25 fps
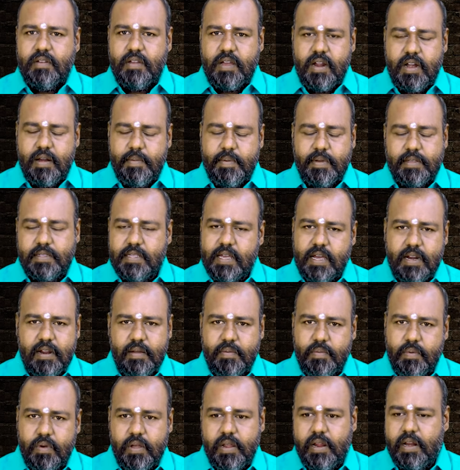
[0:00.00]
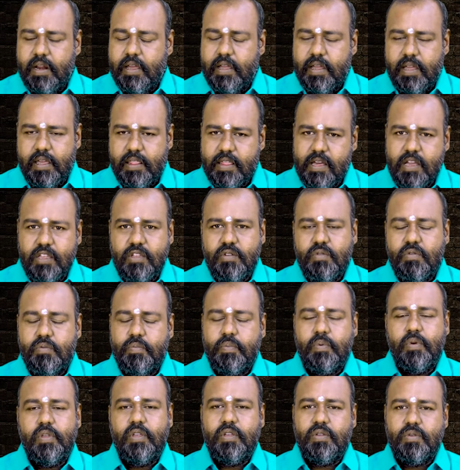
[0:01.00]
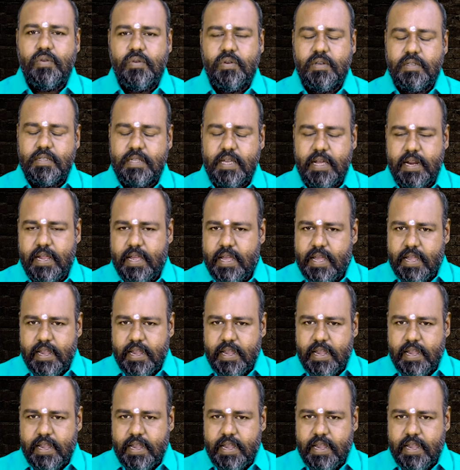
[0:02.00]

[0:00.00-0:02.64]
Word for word: கண்டிப்பாக சார் எனக்கு ஏதாச்சும் ஒரு பூஜை சொல்லுங்கள் சார்